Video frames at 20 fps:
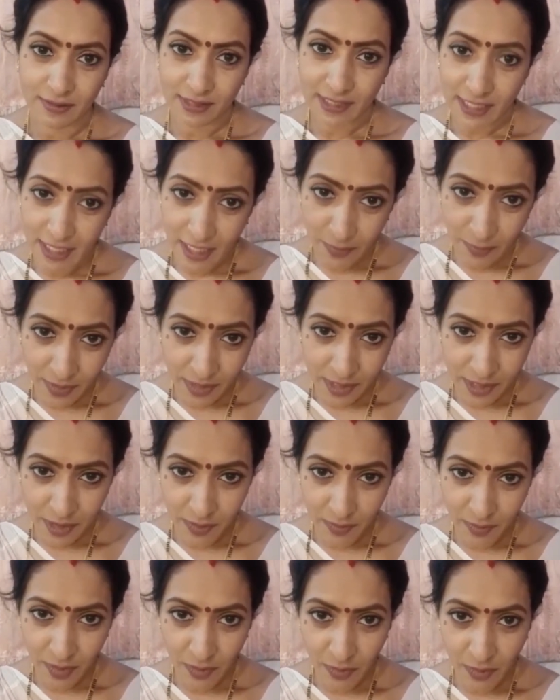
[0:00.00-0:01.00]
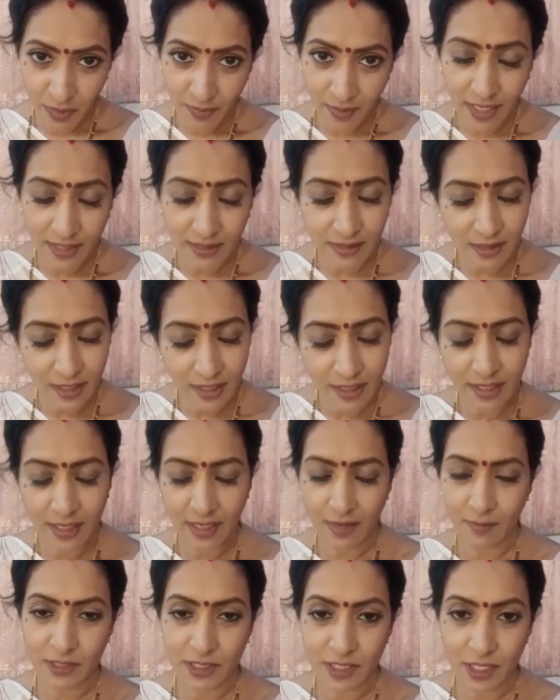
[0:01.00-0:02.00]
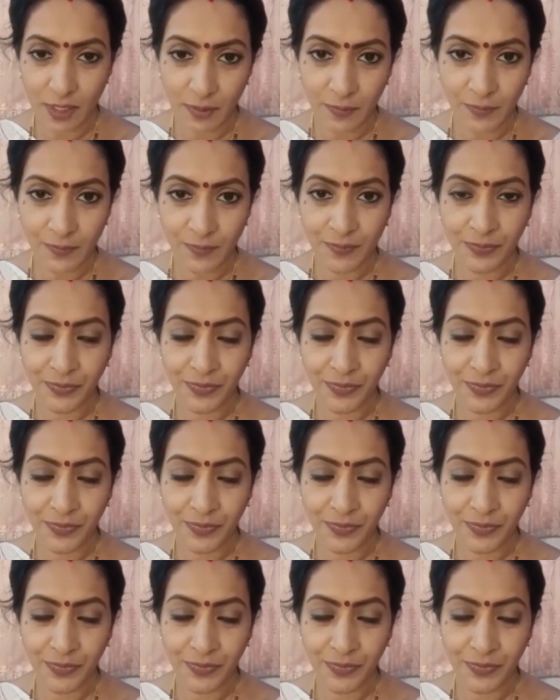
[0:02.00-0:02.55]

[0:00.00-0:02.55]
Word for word: సినీ పరిశ్రమలో ఉన్న వాళ్ళందరికీ నమస్కారం